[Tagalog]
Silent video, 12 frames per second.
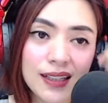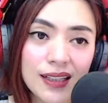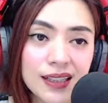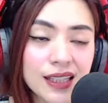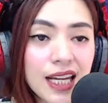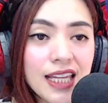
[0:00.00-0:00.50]

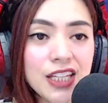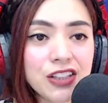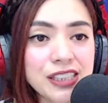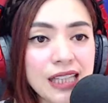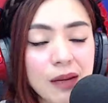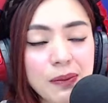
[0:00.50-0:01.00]
Three
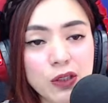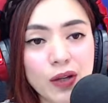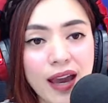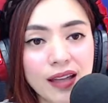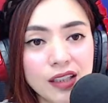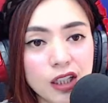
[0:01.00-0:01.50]
years na kami
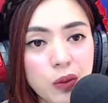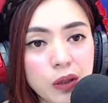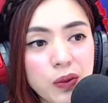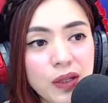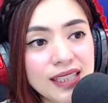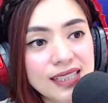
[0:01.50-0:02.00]
together when
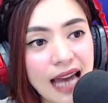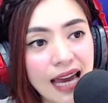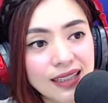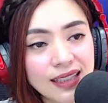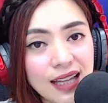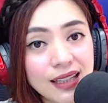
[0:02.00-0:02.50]
we
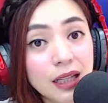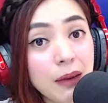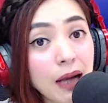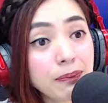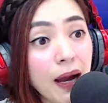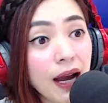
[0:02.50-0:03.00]
decided na
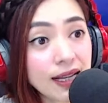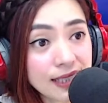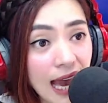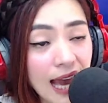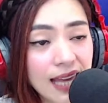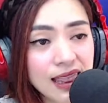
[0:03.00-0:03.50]

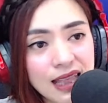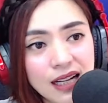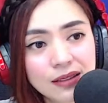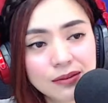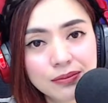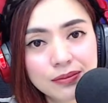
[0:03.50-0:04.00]
magpakasal.
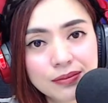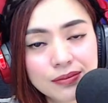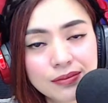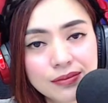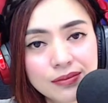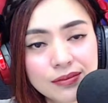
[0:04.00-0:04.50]

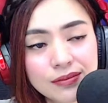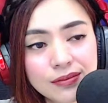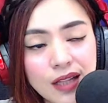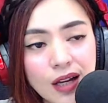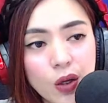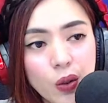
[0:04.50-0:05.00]

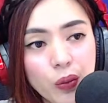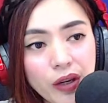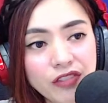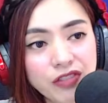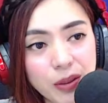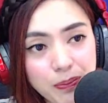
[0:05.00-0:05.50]

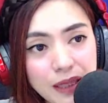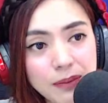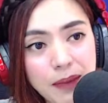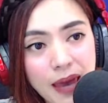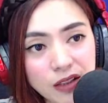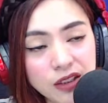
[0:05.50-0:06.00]
We've been
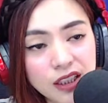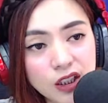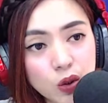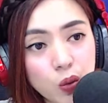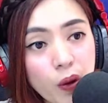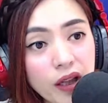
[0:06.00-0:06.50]

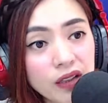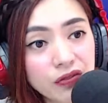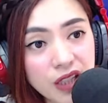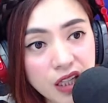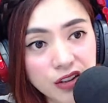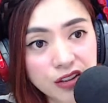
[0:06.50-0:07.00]
married 12
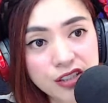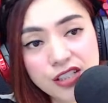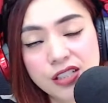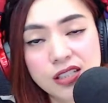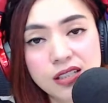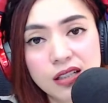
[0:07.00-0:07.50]
years.
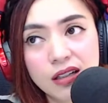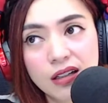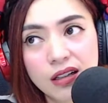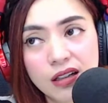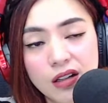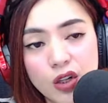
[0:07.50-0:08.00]

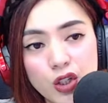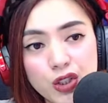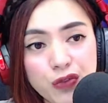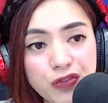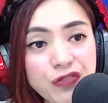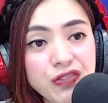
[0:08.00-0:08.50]

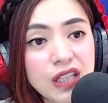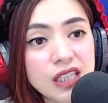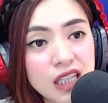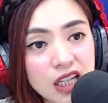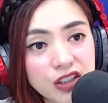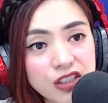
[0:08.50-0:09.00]
So 15
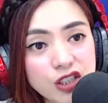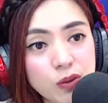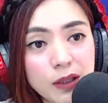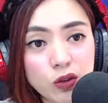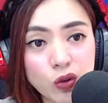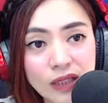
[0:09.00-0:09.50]
years
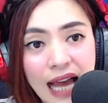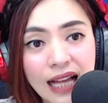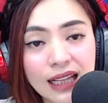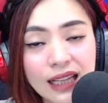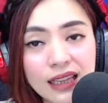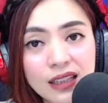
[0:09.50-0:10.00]

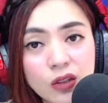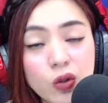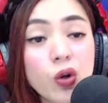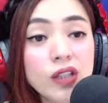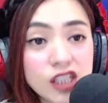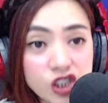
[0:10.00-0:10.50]
sumatotal
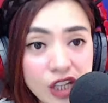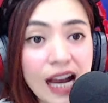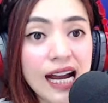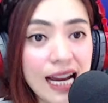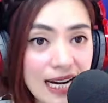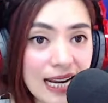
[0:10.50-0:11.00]
ko na
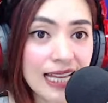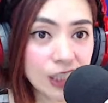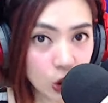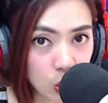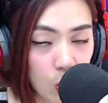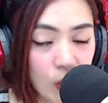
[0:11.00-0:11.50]
siyang
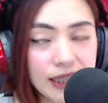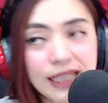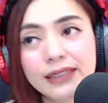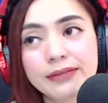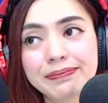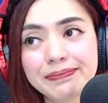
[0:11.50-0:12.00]
karelasyon.